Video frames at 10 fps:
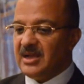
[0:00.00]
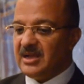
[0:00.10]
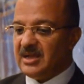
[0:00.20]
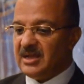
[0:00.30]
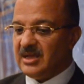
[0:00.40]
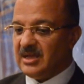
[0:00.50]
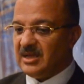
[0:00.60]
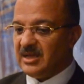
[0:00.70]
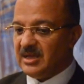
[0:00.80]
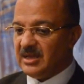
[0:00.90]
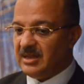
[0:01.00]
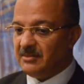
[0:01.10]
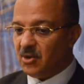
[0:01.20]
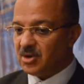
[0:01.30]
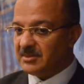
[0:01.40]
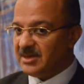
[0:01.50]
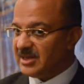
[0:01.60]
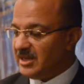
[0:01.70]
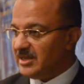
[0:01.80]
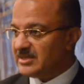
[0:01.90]
آه، لمخرج
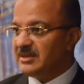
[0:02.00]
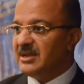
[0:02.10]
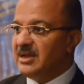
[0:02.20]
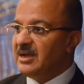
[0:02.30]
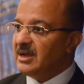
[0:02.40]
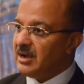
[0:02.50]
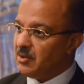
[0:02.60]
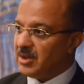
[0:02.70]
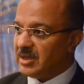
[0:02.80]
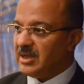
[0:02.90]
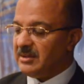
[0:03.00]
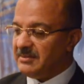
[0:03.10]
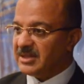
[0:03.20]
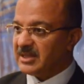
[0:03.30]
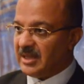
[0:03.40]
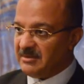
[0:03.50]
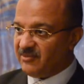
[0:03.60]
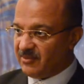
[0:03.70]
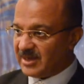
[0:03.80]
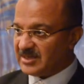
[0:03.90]
انجليزي هو آه، بتتعمل
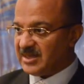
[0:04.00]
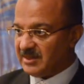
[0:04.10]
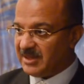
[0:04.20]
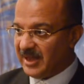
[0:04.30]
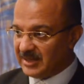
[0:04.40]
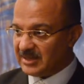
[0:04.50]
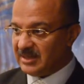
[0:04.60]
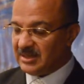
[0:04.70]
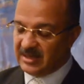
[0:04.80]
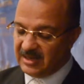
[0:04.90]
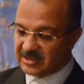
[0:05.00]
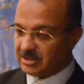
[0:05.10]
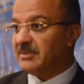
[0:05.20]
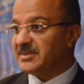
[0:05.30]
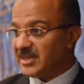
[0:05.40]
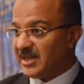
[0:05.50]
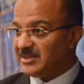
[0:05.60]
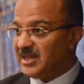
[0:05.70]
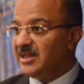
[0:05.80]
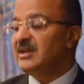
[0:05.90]
في مركز الابداع حتى للشباب
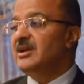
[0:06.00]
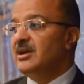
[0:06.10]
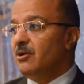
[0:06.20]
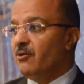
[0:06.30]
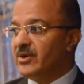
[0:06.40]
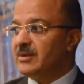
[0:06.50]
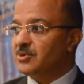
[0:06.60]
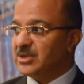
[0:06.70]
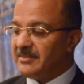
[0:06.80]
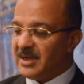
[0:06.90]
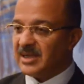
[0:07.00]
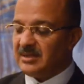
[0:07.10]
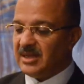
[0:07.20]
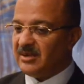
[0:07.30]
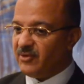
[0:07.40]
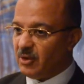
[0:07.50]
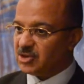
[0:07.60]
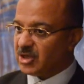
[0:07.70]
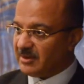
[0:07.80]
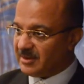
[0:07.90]
السكندري وفي مسابقه يعني في
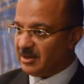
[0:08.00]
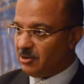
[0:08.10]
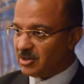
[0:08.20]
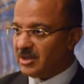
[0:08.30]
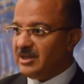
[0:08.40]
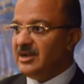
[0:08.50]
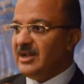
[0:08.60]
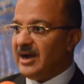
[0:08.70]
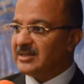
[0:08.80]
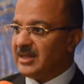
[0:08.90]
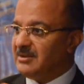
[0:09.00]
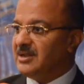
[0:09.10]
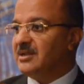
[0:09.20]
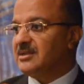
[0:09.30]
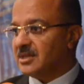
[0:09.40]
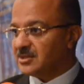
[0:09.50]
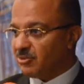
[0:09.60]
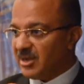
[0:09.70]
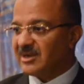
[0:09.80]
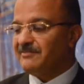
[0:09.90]
ورشه كمان اخرى هتعمل
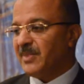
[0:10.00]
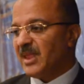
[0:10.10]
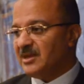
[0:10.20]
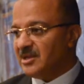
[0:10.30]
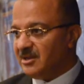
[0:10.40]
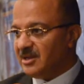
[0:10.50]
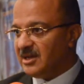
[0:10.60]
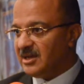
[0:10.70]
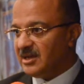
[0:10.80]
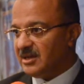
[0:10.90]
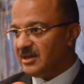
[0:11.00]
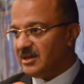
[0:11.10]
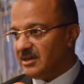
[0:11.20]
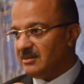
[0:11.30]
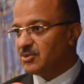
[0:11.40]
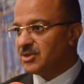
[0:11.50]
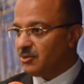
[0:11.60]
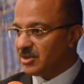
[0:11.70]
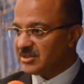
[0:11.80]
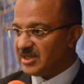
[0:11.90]
للتصوير
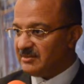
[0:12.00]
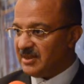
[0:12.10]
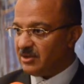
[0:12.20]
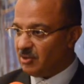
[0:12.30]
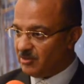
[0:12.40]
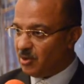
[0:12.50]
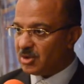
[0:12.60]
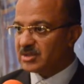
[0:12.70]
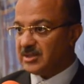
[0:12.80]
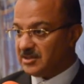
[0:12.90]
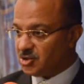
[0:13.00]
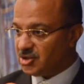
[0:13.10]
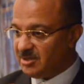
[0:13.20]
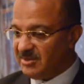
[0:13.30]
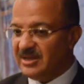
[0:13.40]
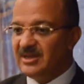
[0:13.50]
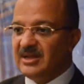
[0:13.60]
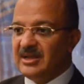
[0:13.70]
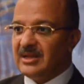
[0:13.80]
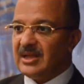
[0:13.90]
للمصور السينمائي والمخرج سعيد الشيمي
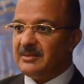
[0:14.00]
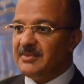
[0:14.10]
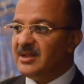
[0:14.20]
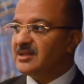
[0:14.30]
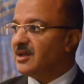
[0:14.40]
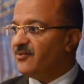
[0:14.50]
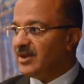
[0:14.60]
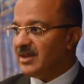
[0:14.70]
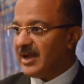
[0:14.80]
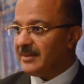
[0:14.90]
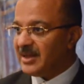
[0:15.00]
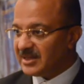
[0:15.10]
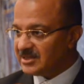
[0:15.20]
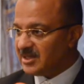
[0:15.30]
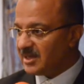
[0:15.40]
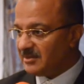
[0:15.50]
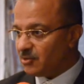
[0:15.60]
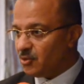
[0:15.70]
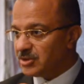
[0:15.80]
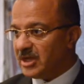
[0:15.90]
آه، بالاضافه لاعمال كتيره
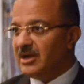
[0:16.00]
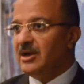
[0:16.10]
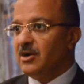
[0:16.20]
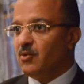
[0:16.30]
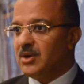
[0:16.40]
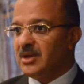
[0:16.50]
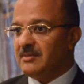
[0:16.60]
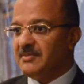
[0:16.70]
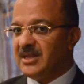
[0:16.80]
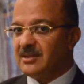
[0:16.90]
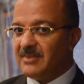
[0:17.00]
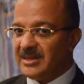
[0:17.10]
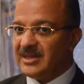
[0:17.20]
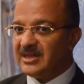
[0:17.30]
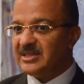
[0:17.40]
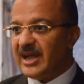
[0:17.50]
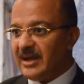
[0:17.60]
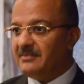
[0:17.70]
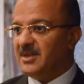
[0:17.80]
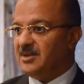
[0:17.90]
موجوده وبنتمنى
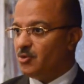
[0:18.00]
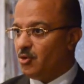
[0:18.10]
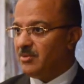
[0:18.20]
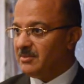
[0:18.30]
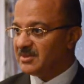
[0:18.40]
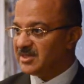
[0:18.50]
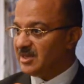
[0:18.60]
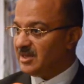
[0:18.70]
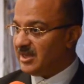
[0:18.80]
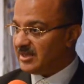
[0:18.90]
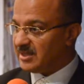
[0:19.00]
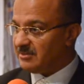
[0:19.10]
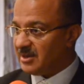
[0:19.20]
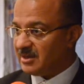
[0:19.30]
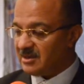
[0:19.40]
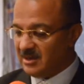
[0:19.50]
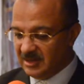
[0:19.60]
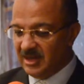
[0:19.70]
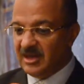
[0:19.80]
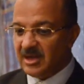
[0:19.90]
دعم النجوم المصريين لهذا المهرجان
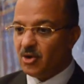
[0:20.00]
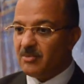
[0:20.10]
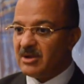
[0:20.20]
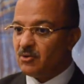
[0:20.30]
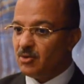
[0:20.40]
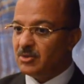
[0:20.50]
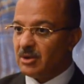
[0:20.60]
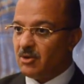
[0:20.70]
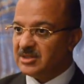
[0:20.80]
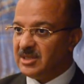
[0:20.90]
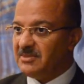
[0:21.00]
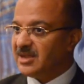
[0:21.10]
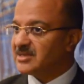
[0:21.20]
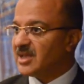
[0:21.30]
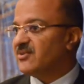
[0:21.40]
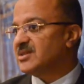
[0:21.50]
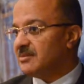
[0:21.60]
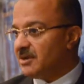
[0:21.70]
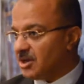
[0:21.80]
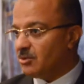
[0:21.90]
ان هم يكونوا متواجدين بكثافه زي
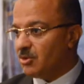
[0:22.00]
ما كانوا